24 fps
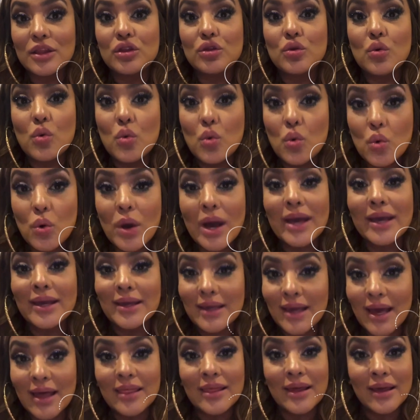tú
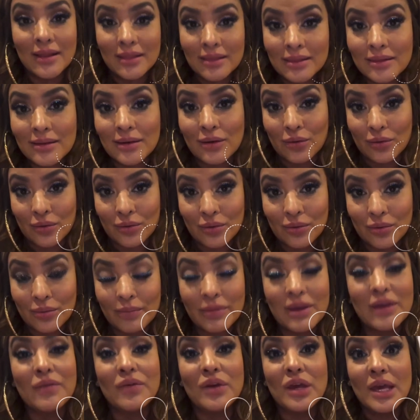ahí adentro,
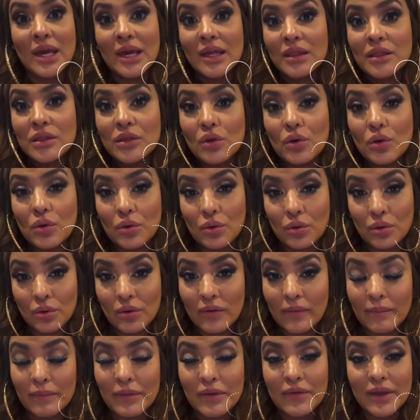viviendo,
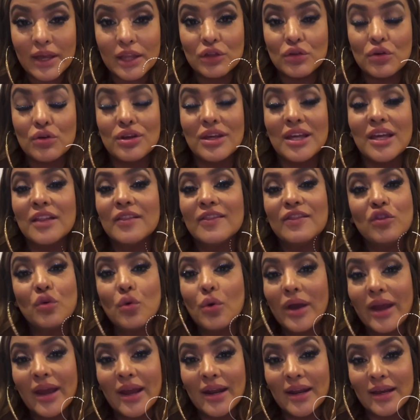viviendo quien
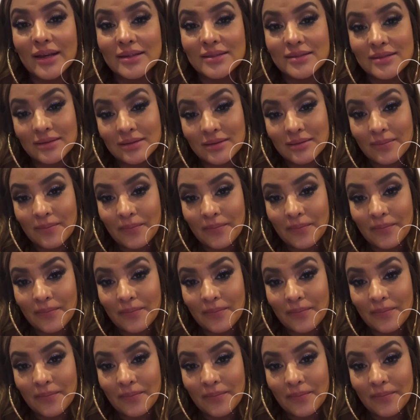tú eres.